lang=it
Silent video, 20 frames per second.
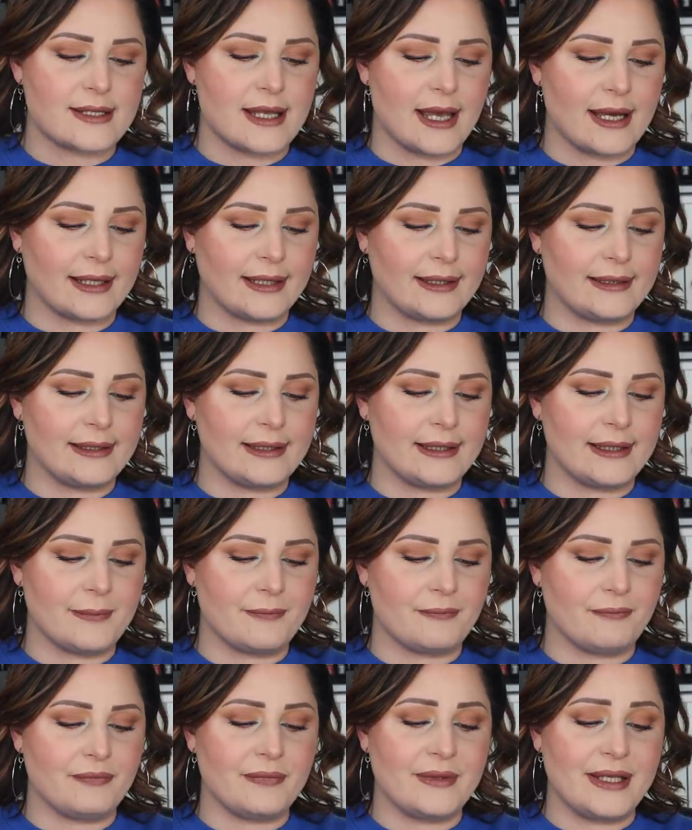serie
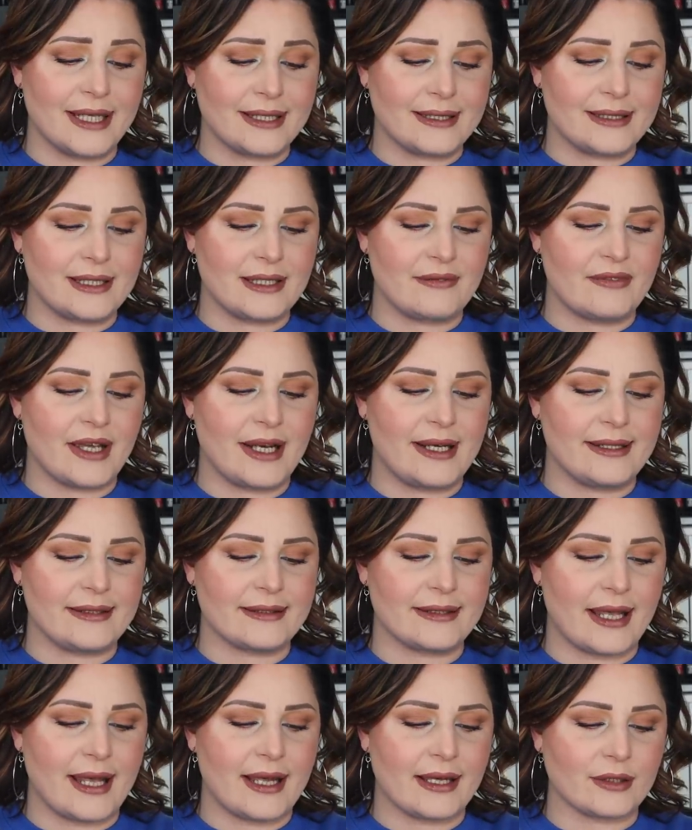di, di attivi
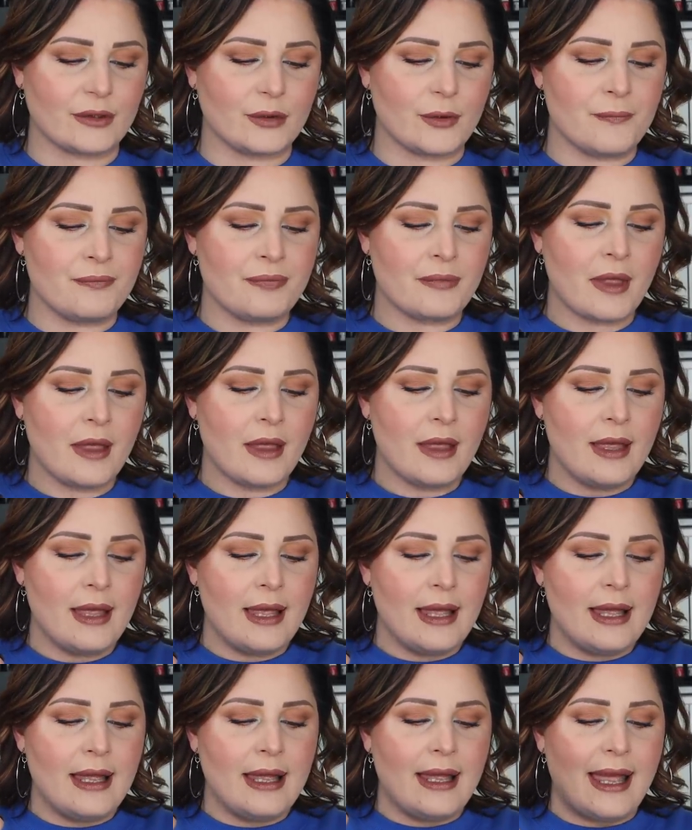all'interno
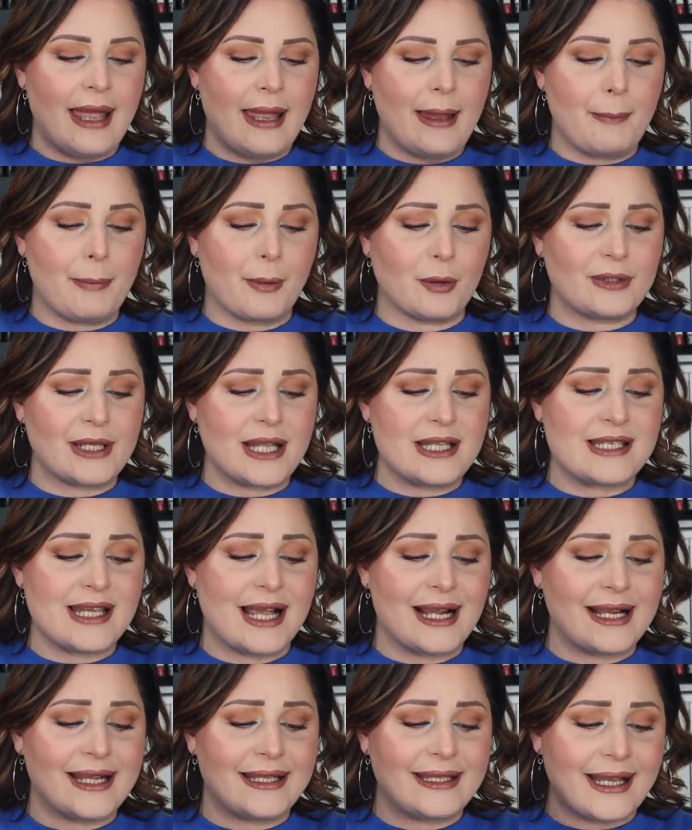e protegge
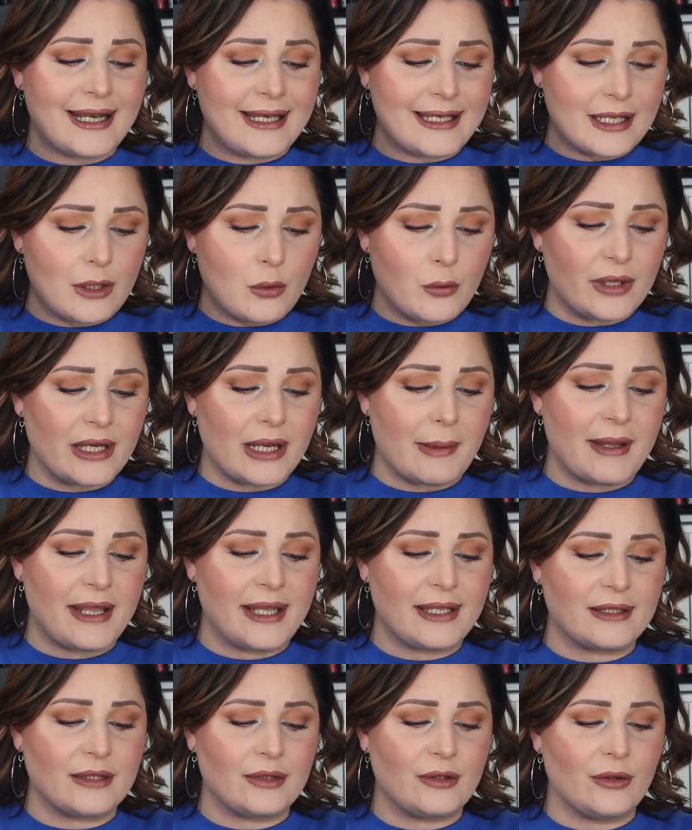anche
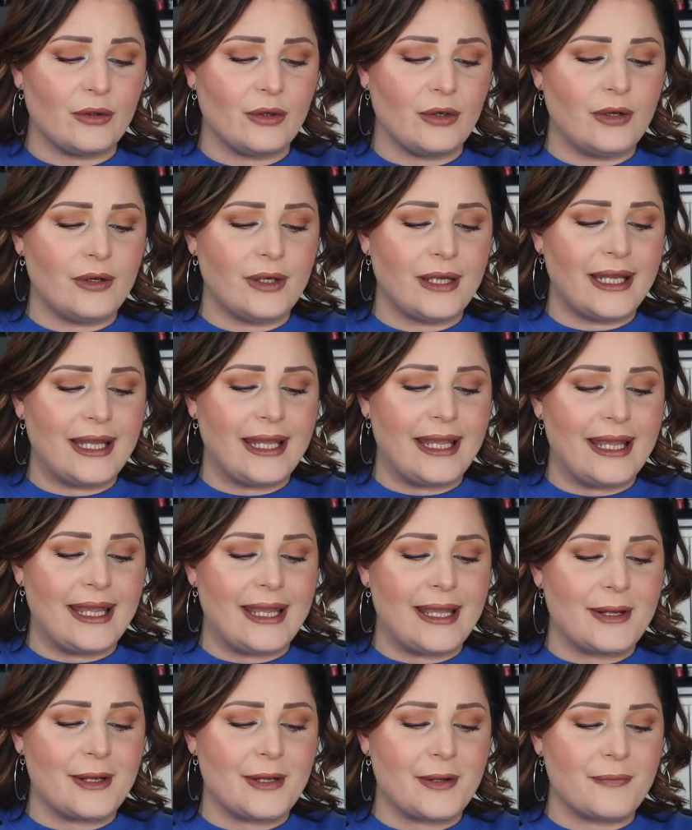dall'inquinamento
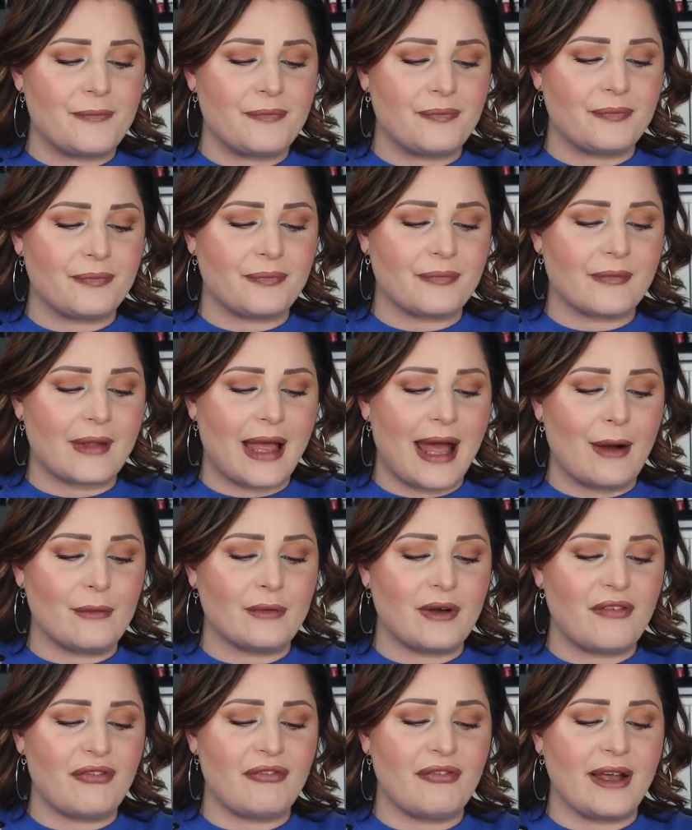e mm, ha
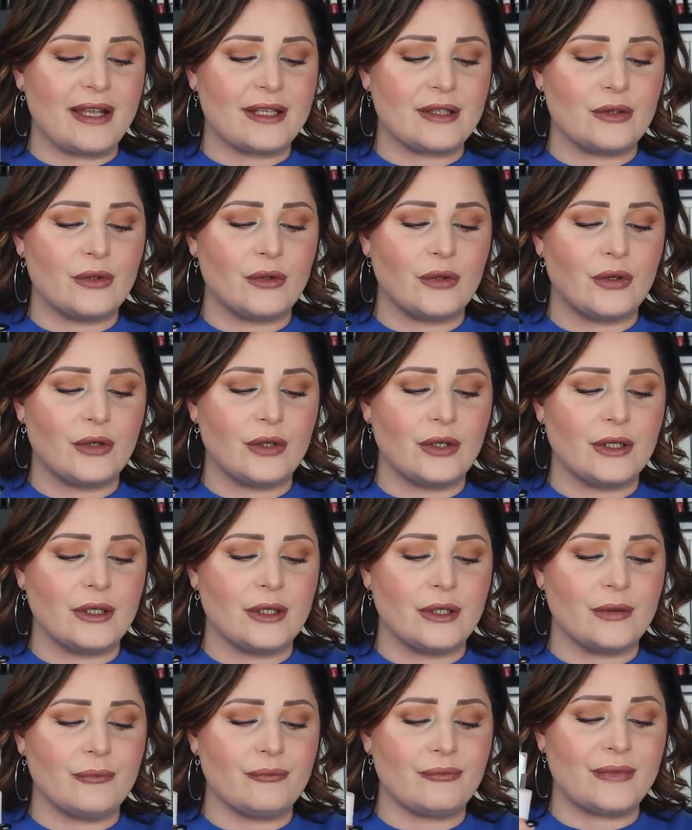un effetto,
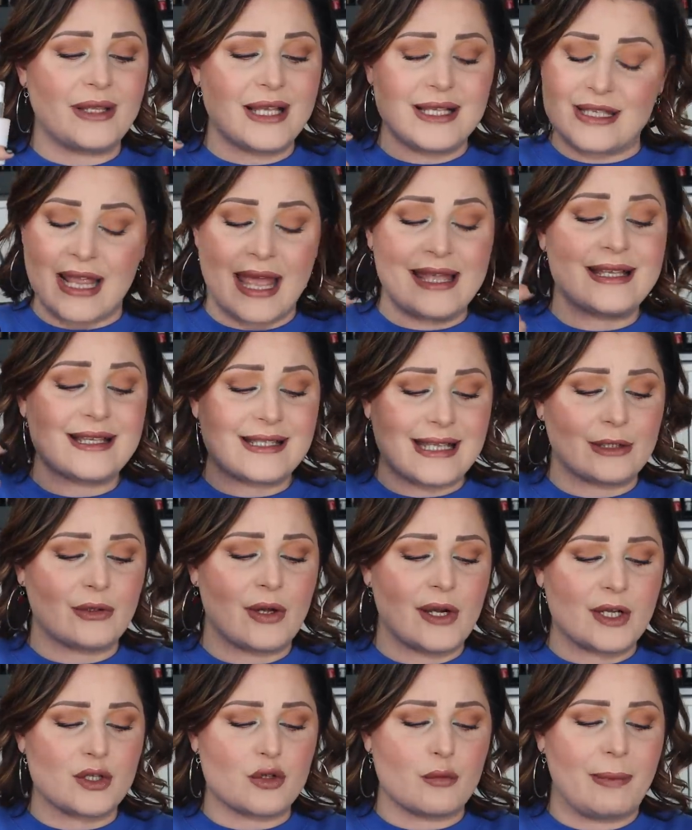ehm, è
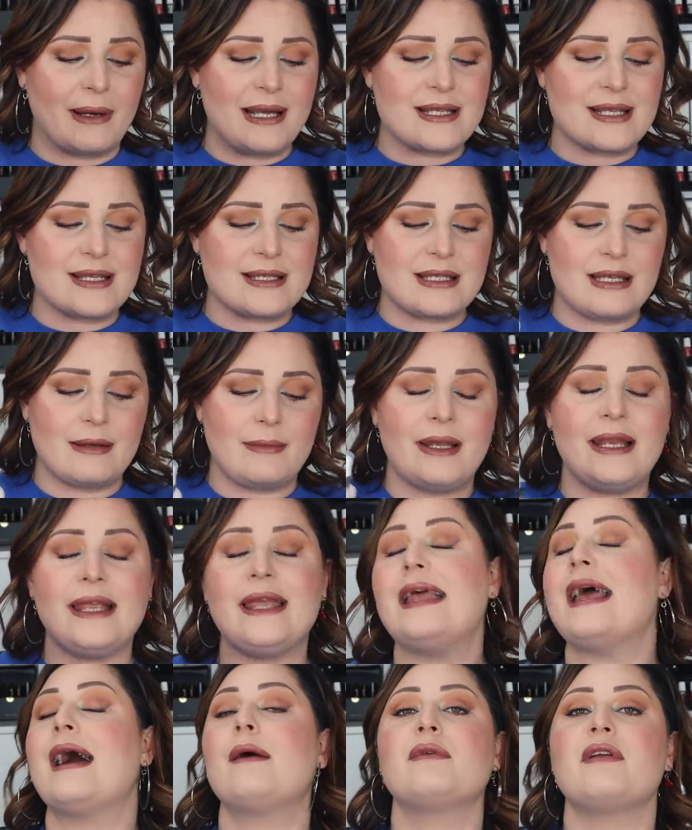testato anche su pelli
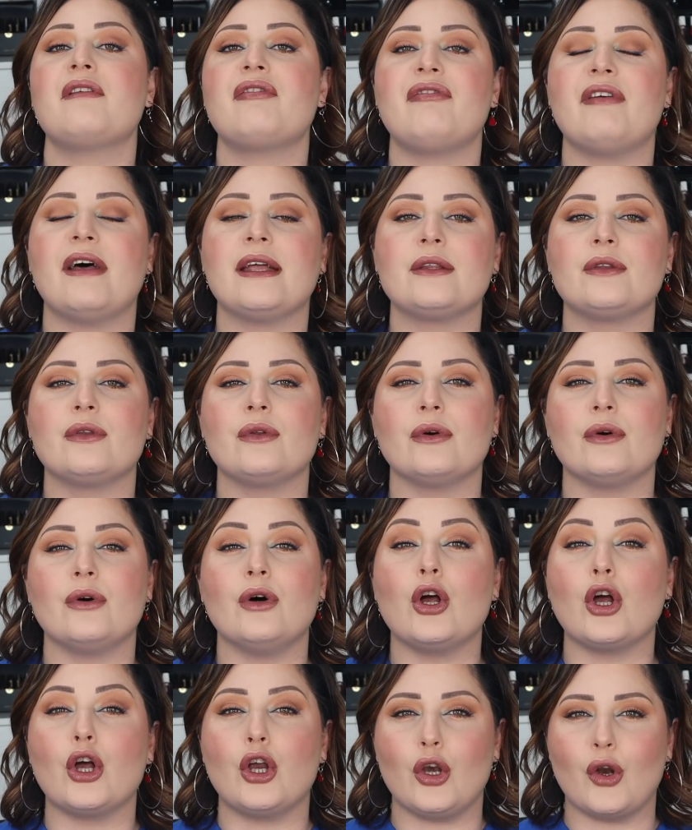sensibili e ha un
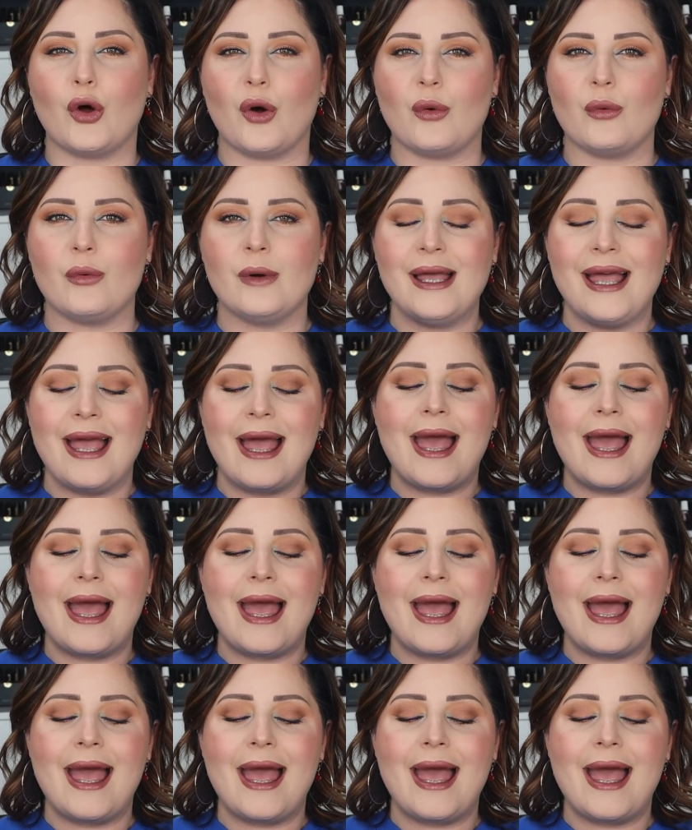effetto glow.